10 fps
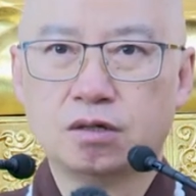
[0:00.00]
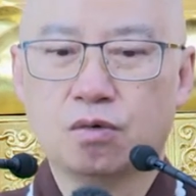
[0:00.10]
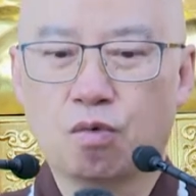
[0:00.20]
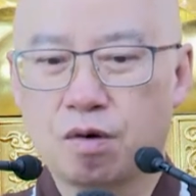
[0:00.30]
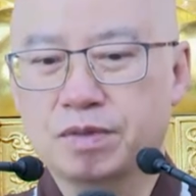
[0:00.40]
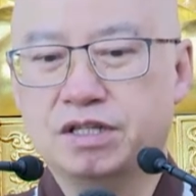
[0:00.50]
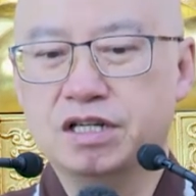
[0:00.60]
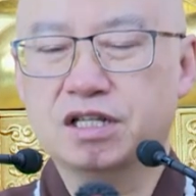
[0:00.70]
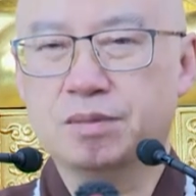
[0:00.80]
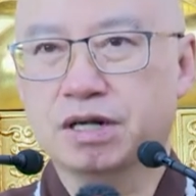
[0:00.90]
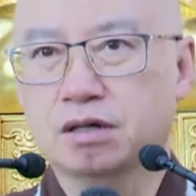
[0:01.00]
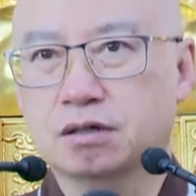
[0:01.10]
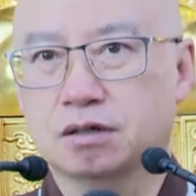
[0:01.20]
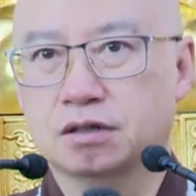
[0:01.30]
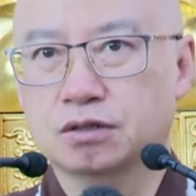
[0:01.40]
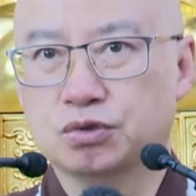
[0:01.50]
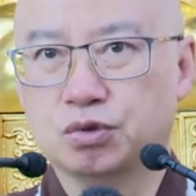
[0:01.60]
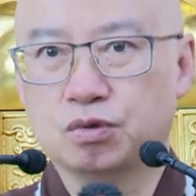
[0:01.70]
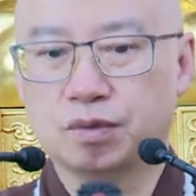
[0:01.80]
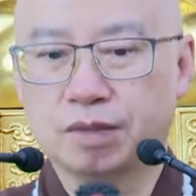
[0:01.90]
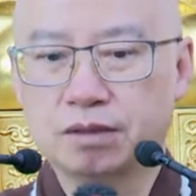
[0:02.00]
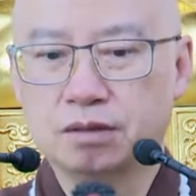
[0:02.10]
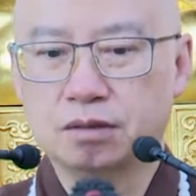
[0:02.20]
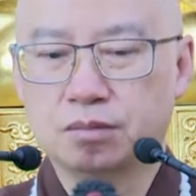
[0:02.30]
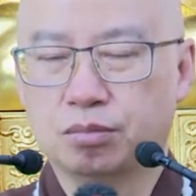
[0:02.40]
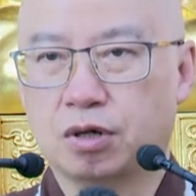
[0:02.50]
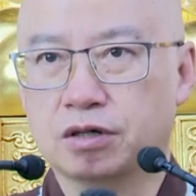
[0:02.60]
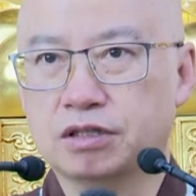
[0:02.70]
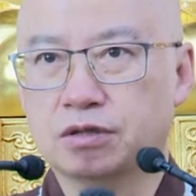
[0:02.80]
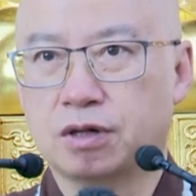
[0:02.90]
我们听到别人哦说我们不好听的